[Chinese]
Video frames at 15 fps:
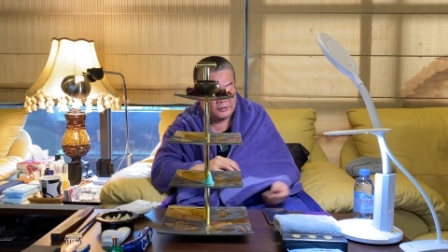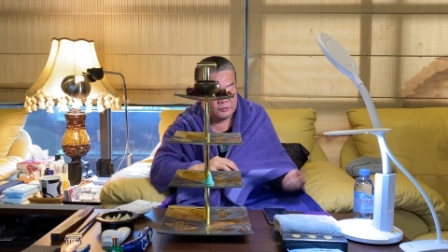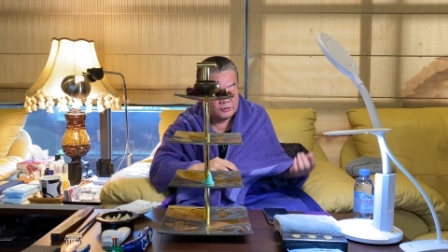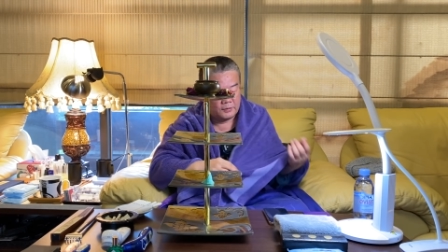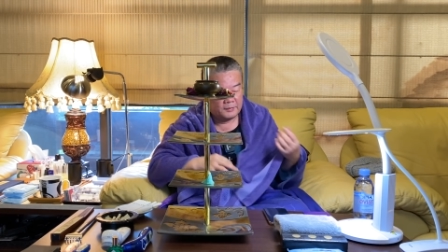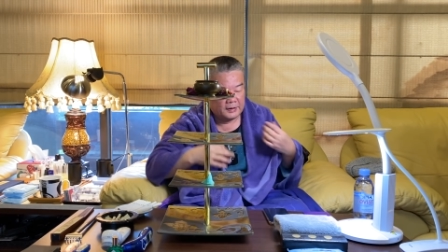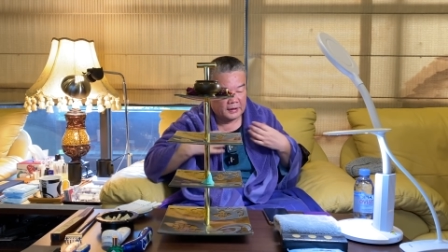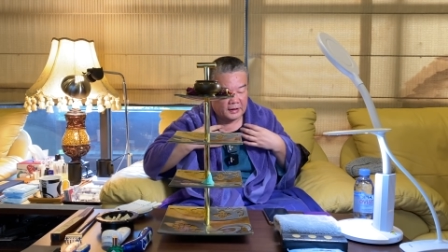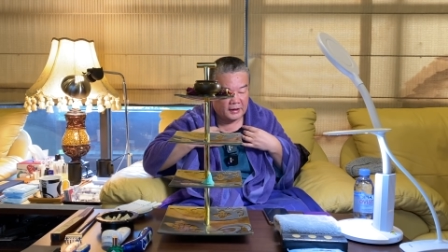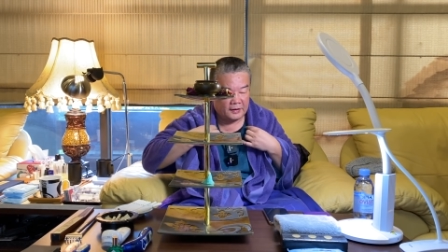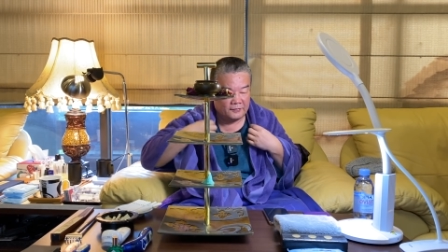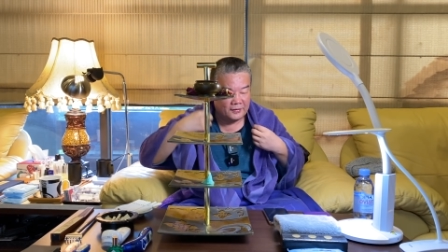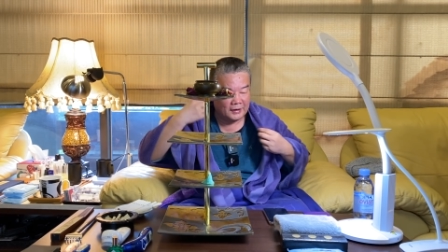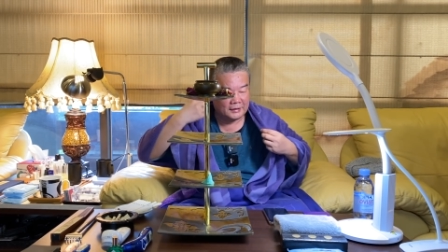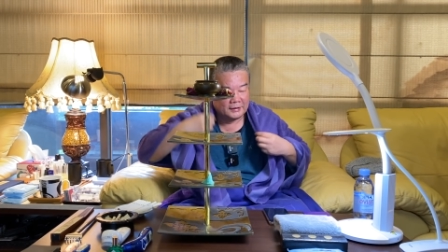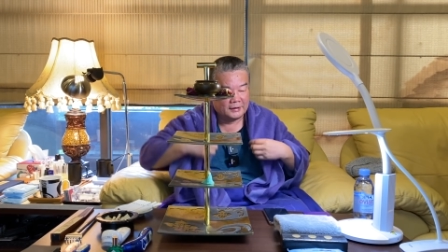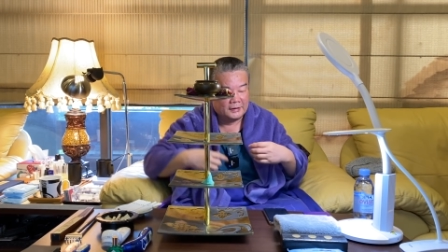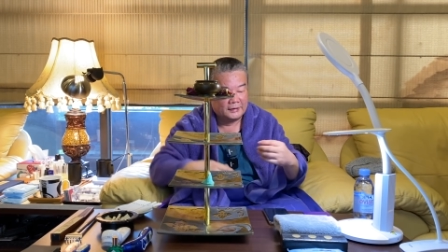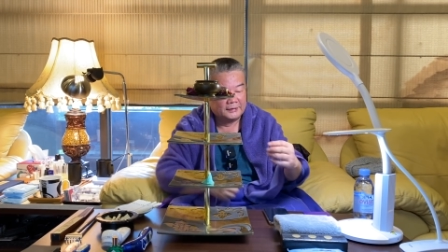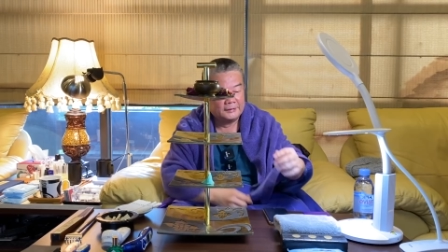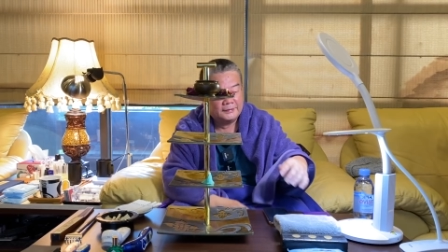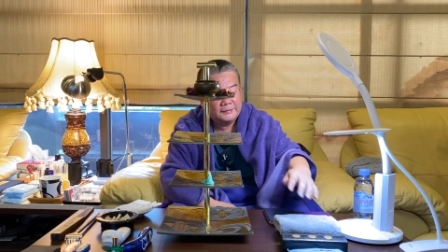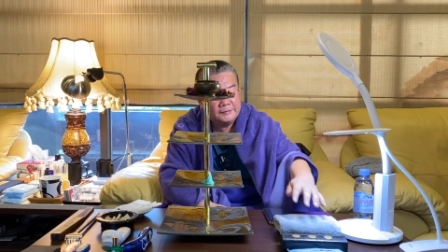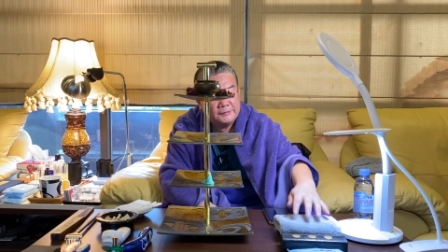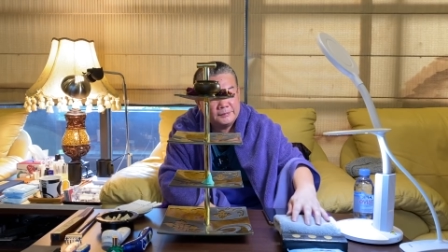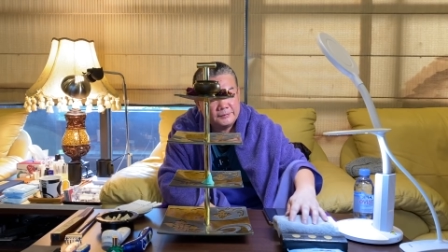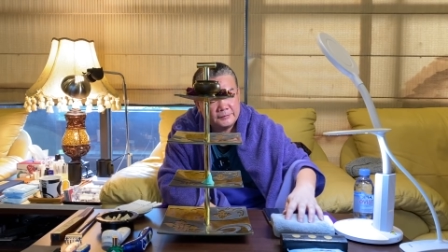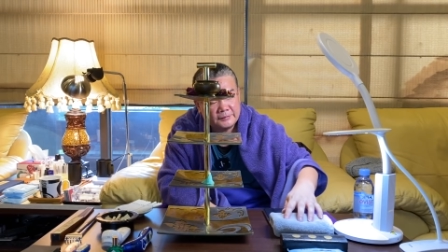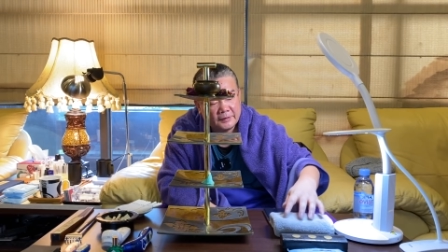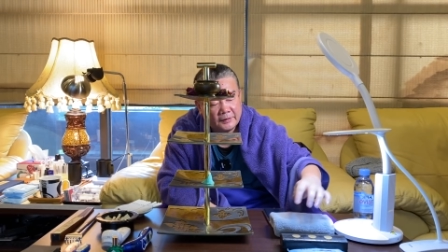专门来开法
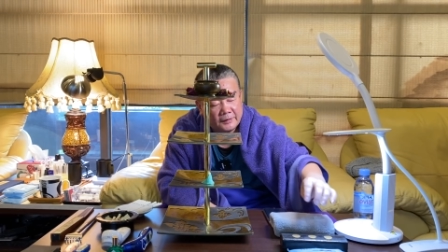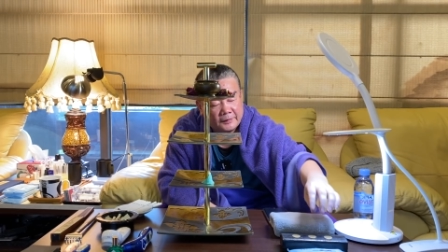的，